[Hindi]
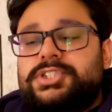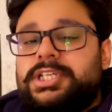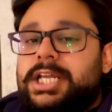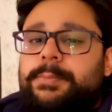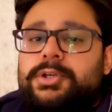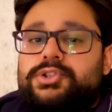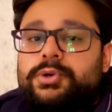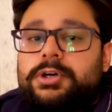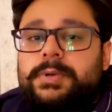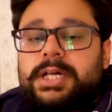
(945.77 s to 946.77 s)
जीना मत
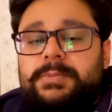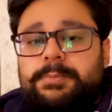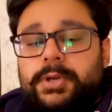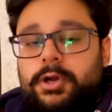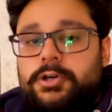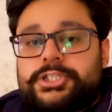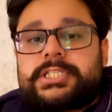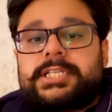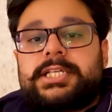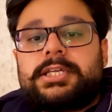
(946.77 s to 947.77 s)
छोड़ो बट अपने
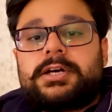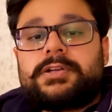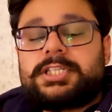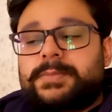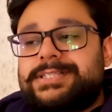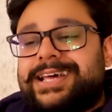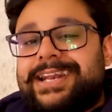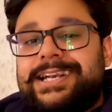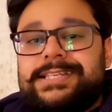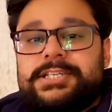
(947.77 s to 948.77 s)
प्रिकॉशंस लेते रहो जैसे हमने
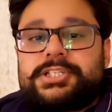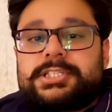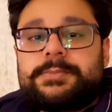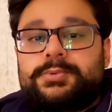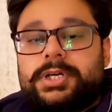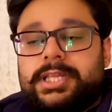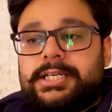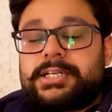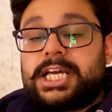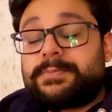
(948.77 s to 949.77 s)
सैनिटाइजेशन का पूरा
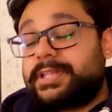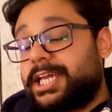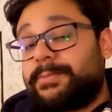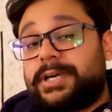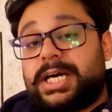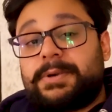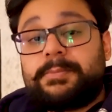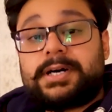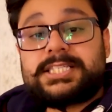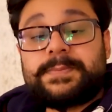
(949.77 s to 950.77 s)
ध्यान रखा आपने देखा हमने
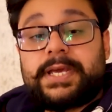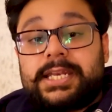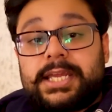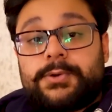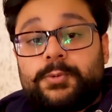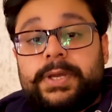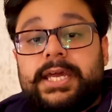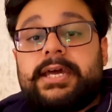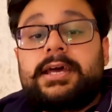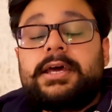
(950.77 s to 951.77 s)
डबल मास्क पहन के घूमे
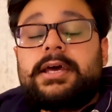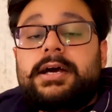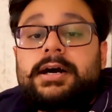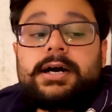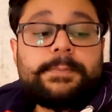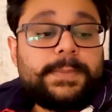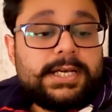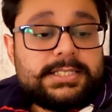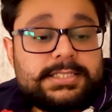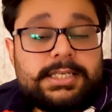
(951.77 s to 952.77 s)
हैं
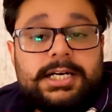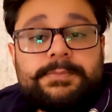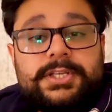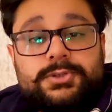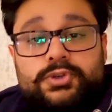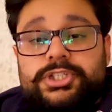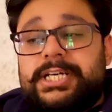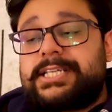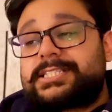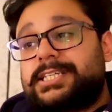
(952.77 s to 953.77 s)
प्लस uh, uh, हमने
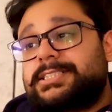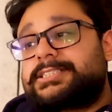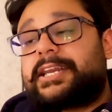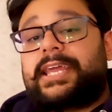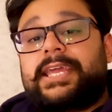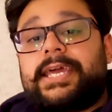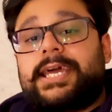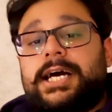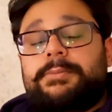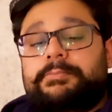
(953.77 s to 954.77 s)
सोशली डिस्टेंस्ड रहे
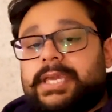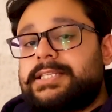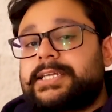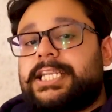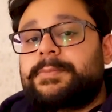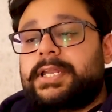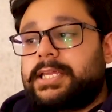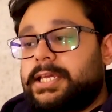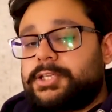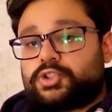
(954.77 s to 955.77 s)
हैं हम मेन सिटी में
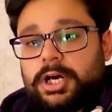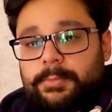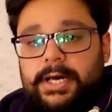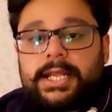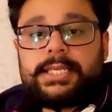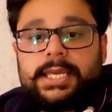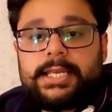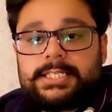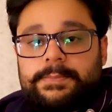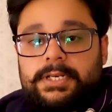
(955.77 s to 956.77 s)
नहीं है जो हमारा ये
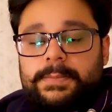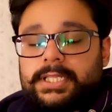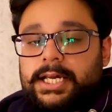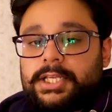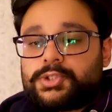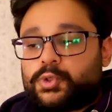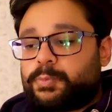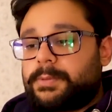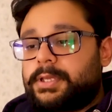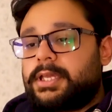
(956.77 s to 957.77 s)
है जैसे मैंने बताया था
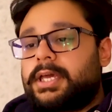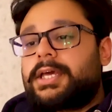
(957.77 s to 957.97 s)
शुरू में भी